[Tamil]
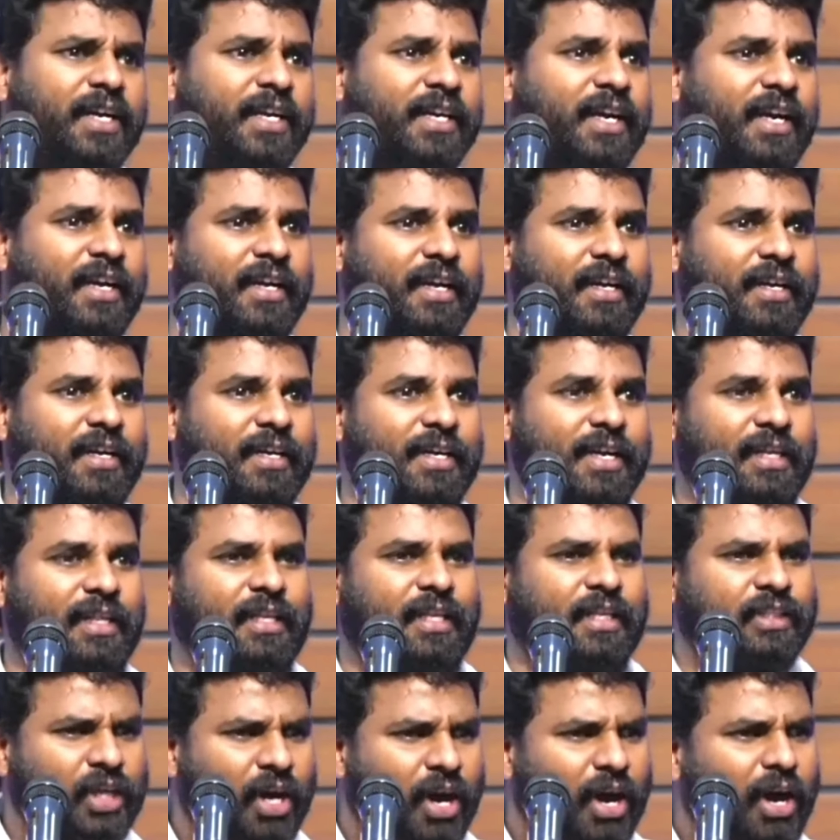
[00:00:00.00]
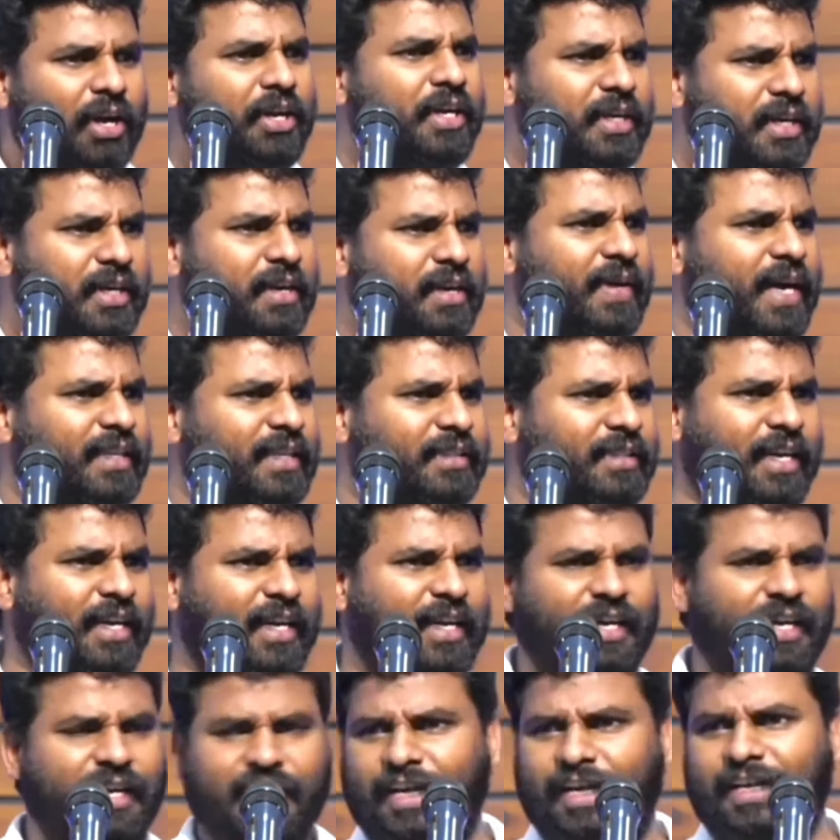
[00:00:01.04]
போய் சாரி கேளுங்க இந்த சாரின்ற
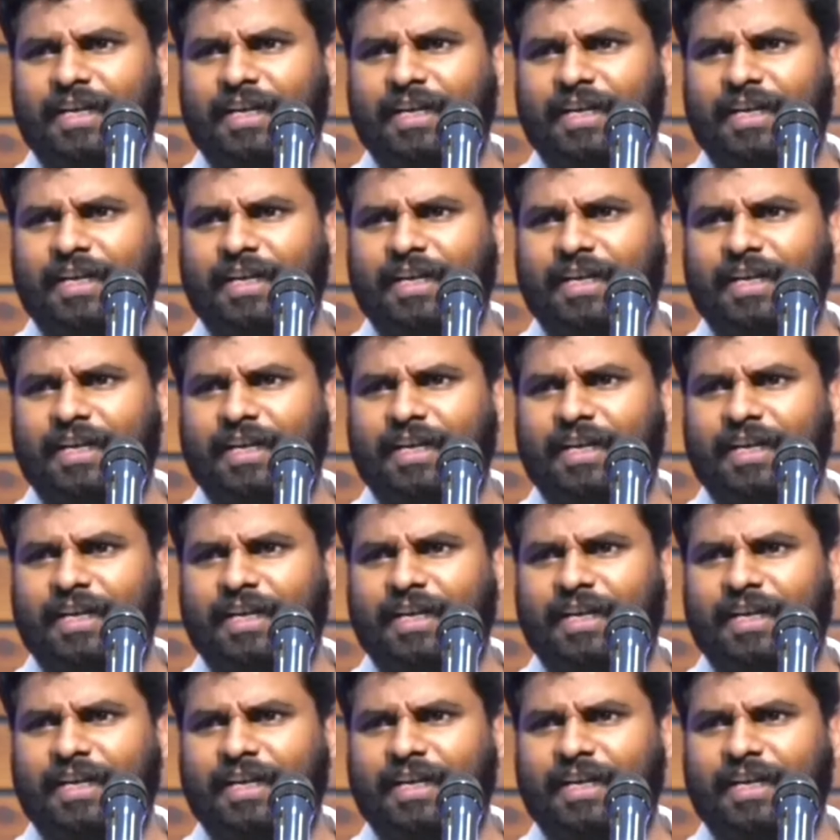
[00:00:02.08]
வார்த்தையை